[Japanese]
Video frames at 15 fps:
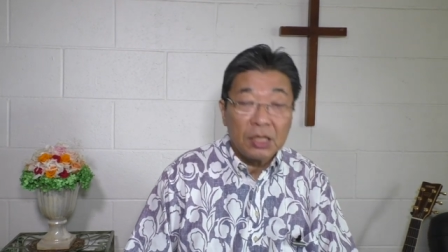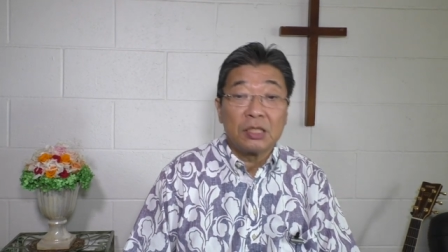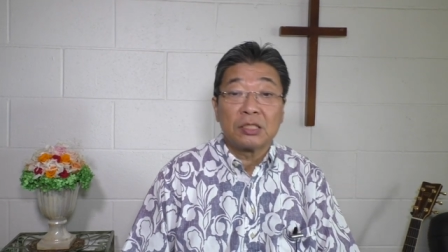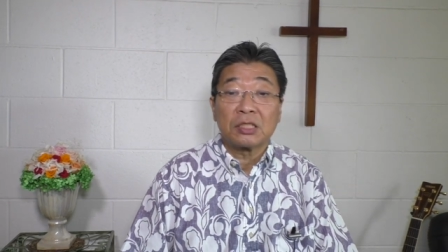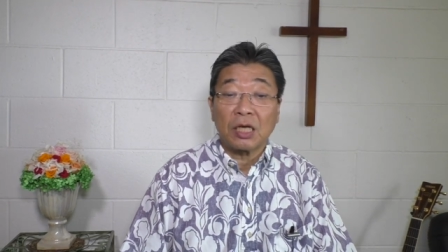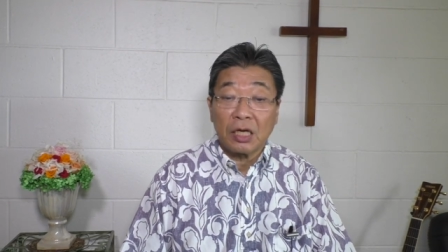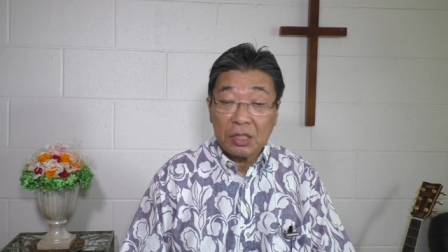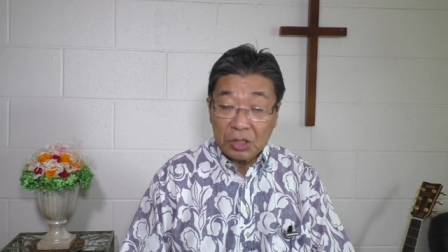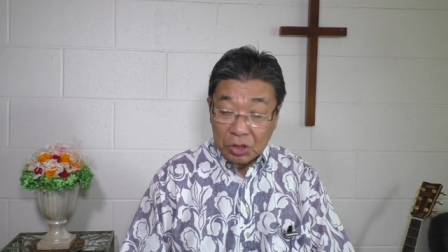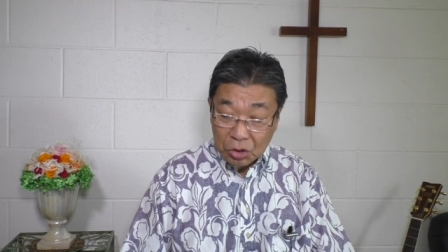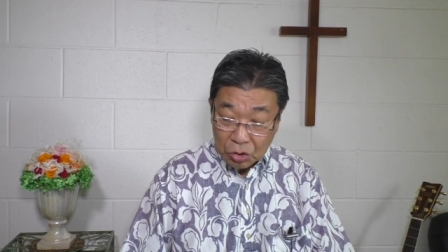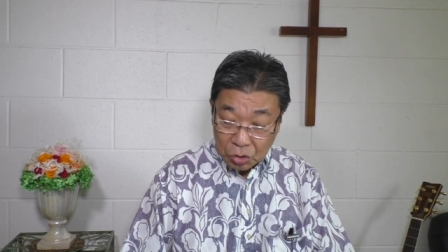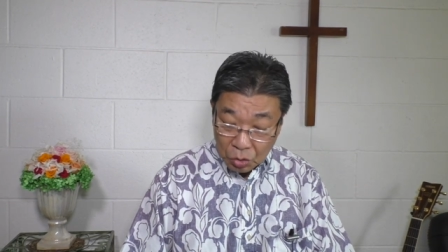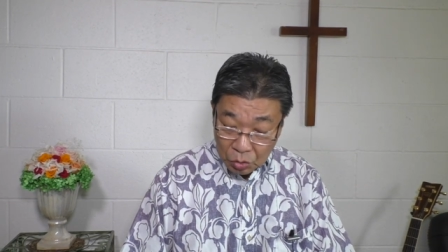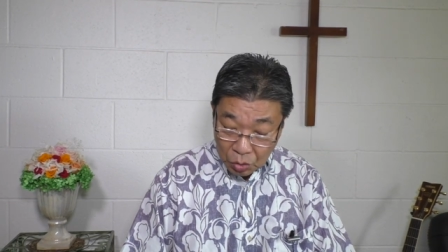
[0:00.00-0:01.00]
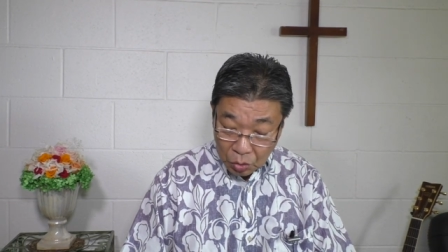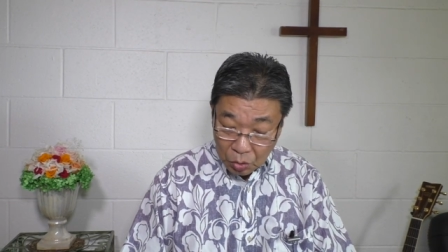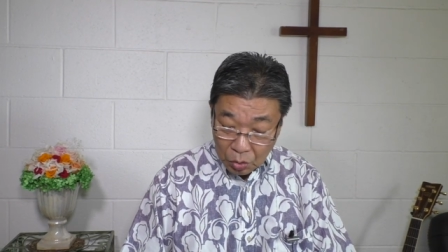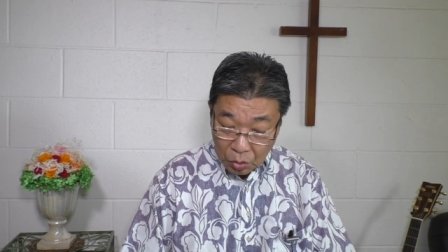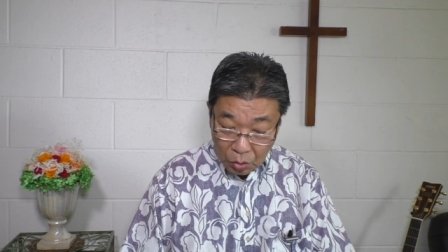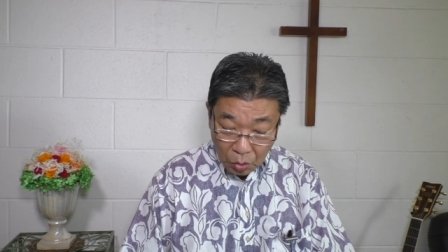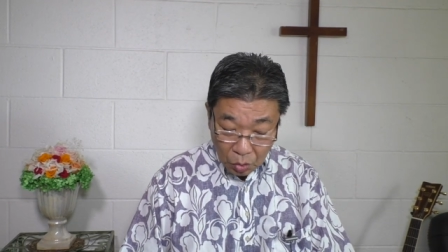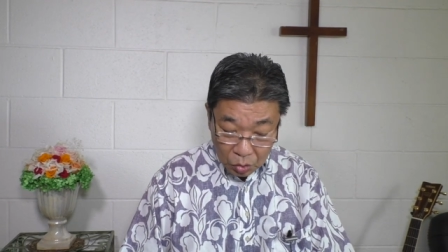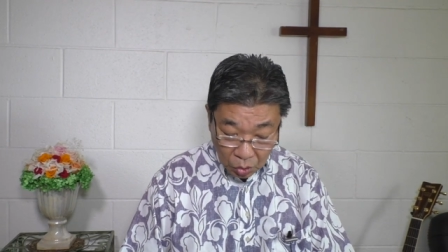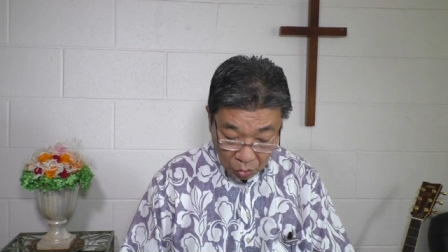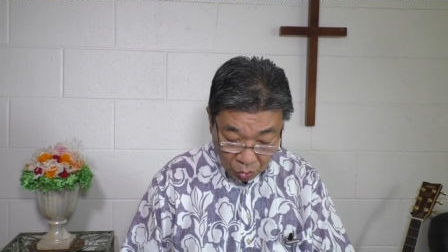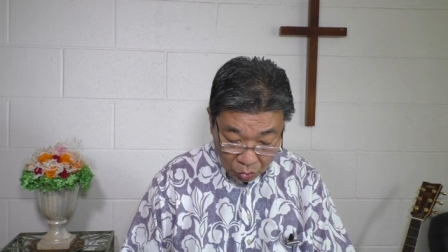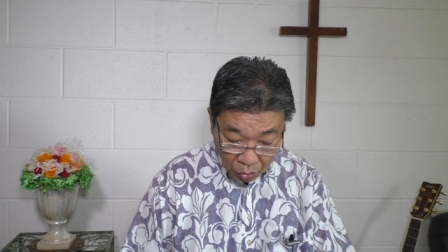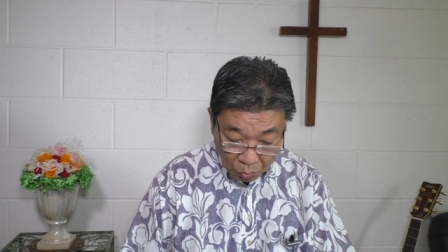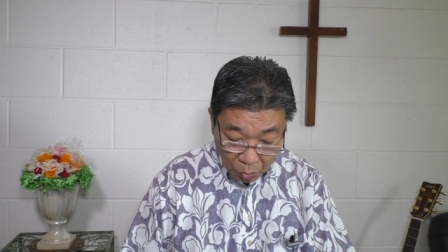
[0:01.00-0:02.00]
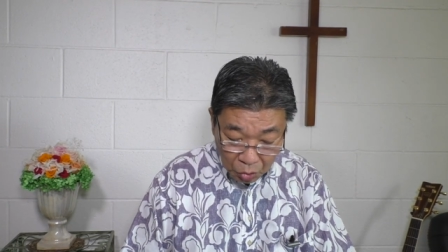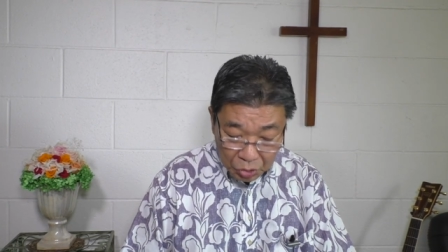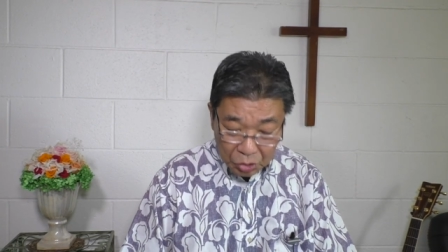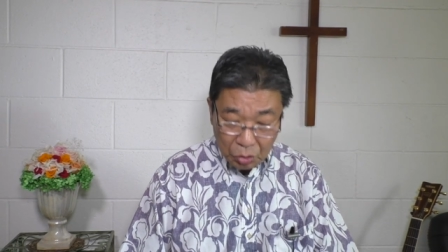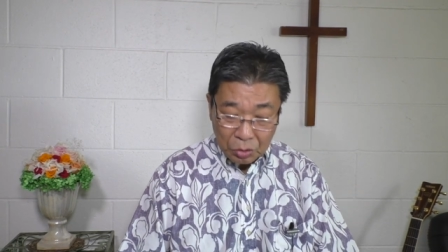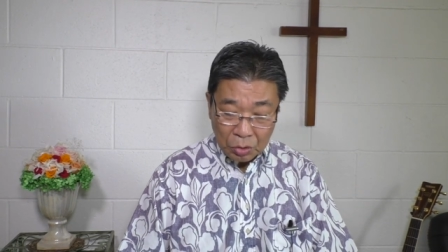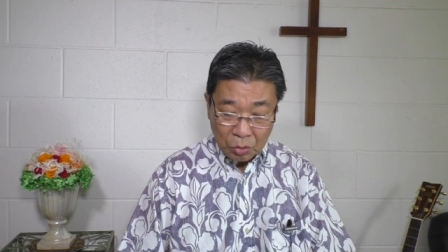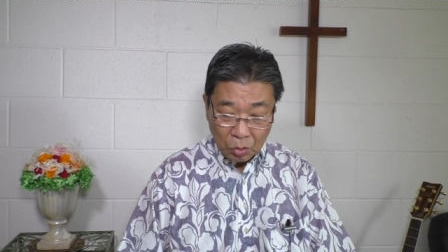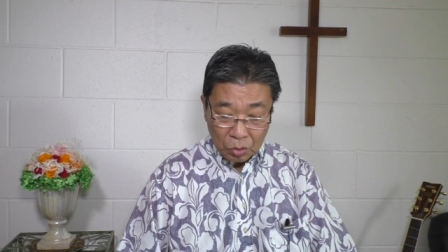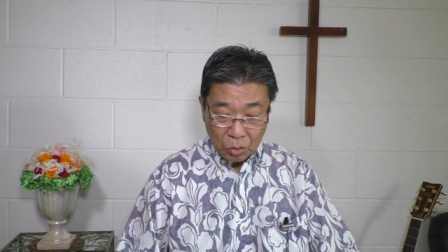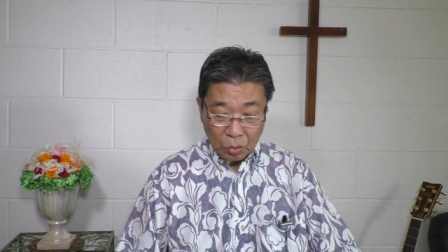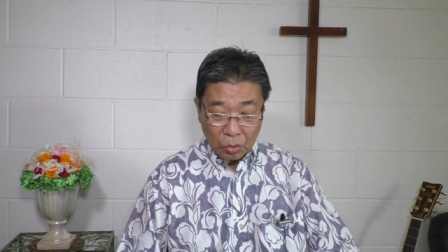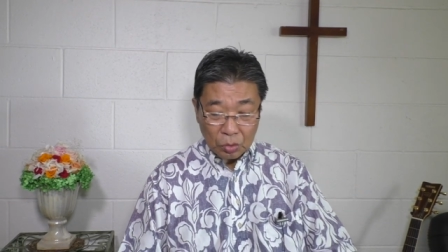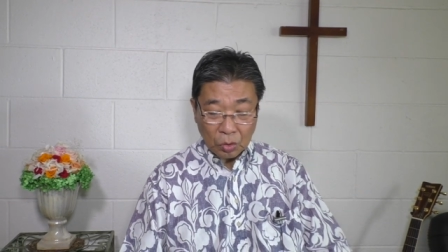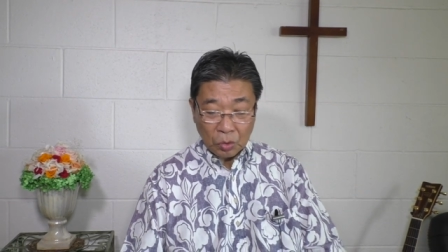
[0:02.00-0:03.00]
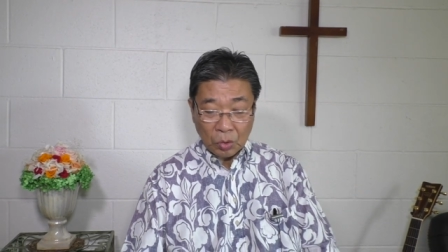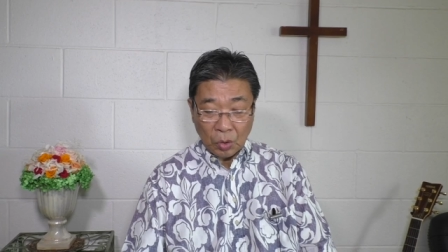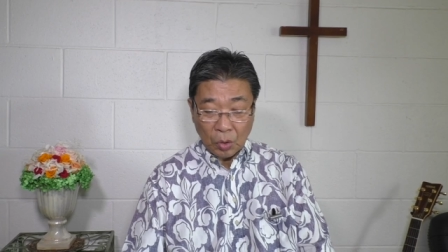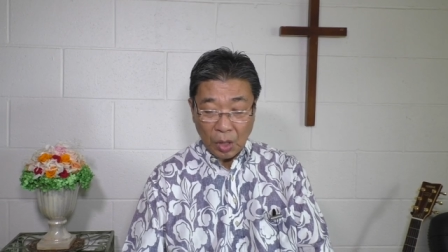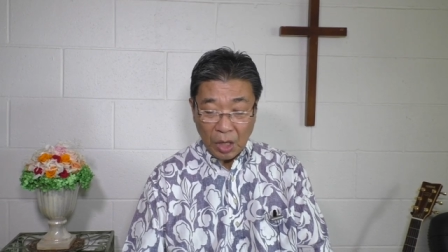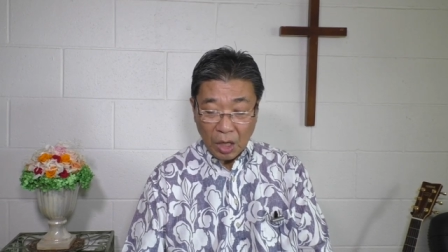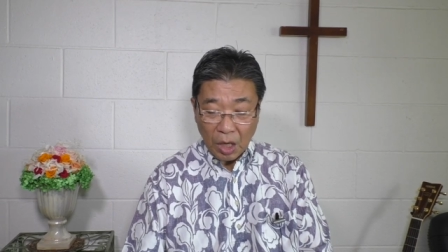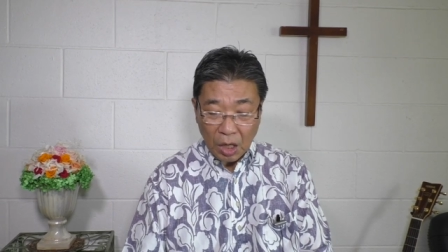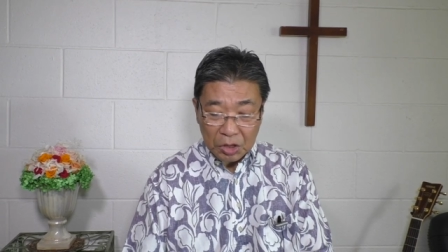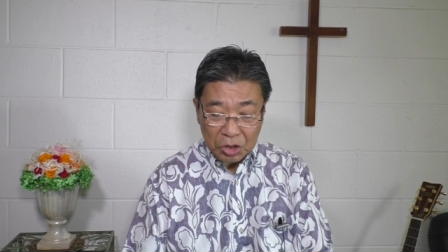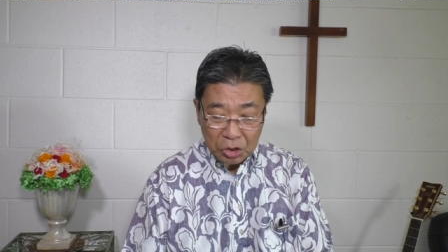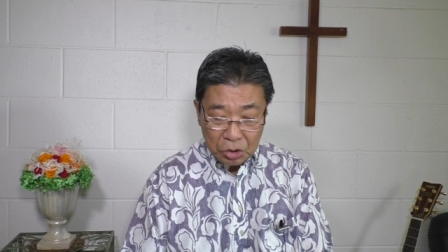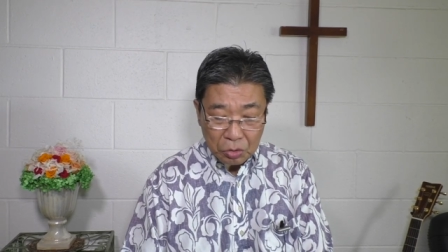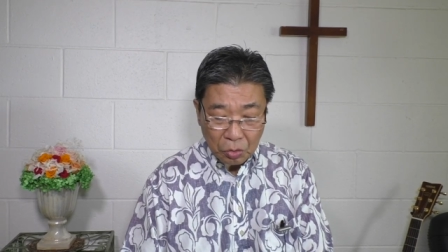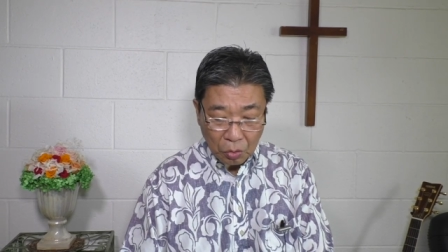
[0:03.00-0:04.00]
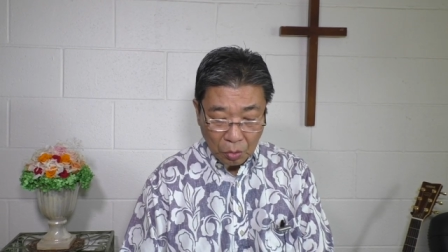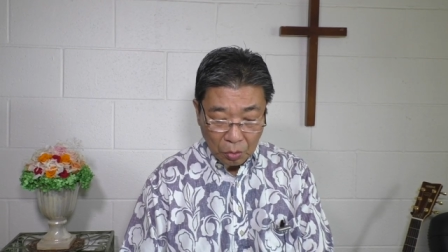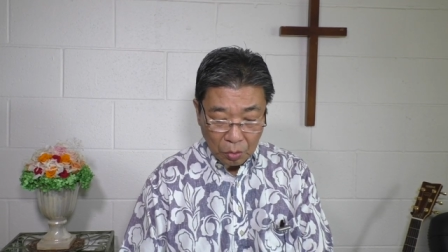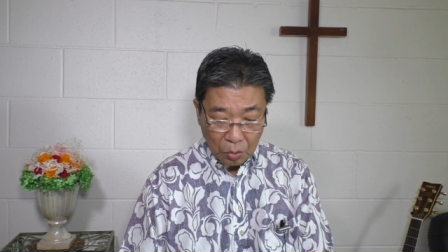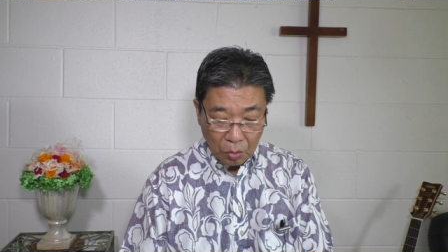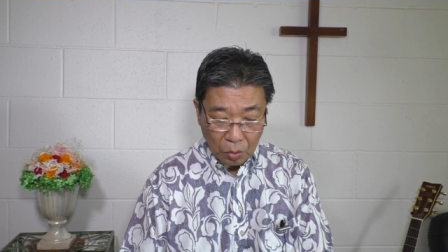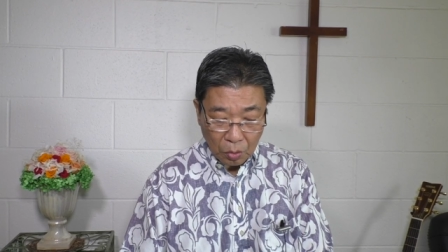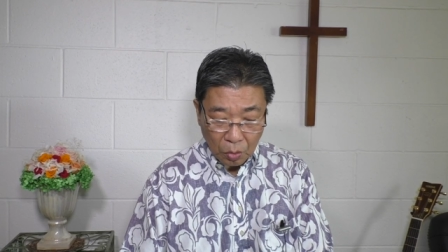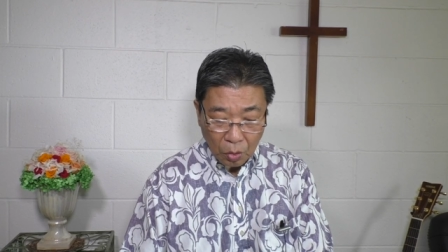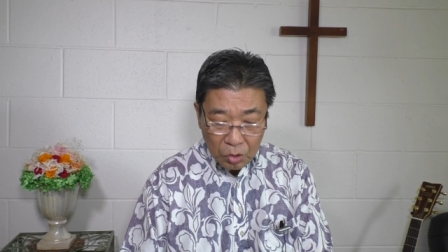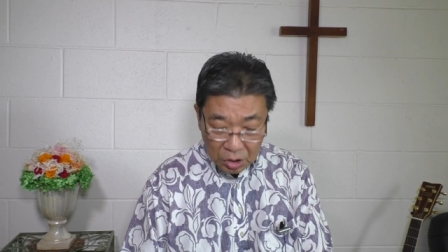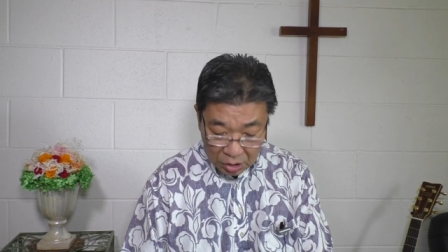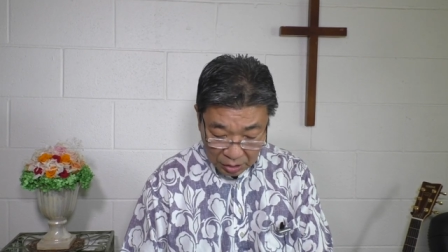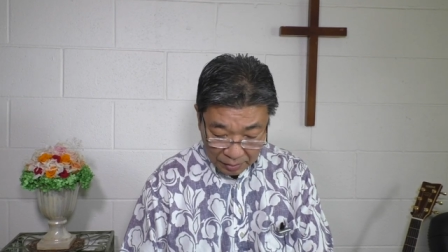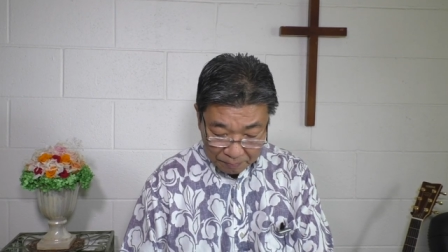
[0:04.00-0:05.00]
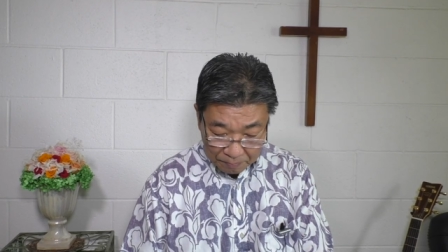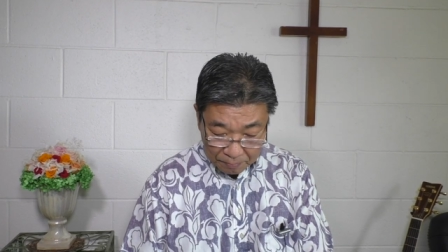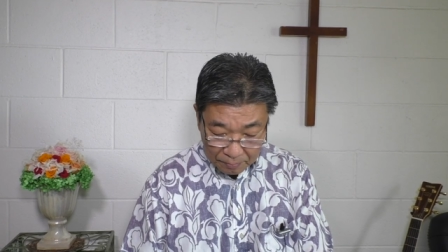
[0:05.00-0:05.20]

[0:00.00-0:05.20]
最初の男ともう一人の男との足を折った